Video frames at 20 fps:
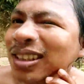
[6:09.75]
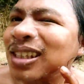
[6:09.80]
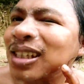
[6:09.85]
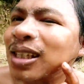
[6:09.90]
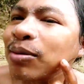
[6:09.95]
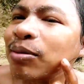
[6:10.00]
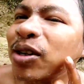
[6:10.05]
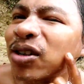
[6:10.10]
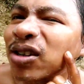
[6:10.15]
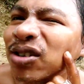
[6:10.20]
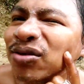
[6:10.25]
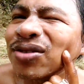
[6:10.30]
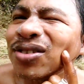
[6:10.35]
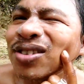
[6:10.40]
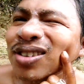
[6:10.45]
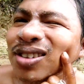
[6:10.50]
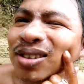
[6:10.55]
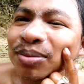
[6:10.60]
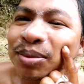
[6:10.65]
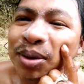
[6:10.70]
ये
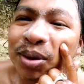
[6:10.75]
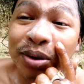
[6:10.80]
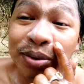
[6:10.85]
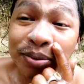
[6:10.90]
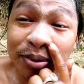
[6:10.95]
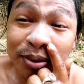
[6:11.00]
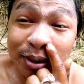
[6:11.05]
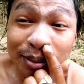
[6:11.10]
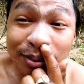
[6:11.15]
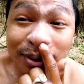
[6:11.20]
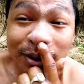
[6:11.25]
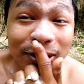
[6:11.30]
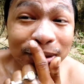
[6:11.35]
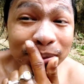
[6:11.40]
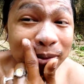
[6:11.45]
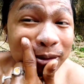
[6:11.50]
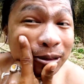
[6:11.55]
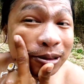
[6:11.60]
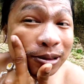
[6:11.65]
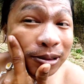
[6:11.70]
ब्यूटीफुल ब्यूटीफुल
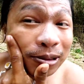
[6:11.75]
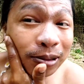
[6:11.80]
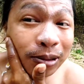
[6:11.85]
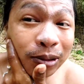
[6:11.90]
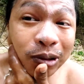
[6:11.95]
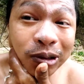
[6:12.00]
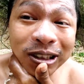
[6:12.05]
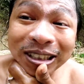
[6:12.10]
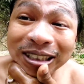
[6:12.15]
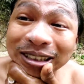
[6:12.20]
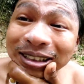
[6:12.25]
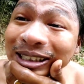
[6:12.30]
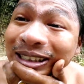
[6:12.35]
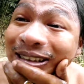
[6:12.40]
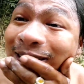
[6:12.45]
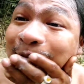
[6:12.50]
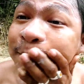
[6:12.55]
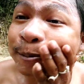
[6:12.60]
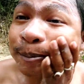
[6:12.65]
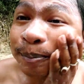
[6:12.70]
ब्यूटीफुल हो जाता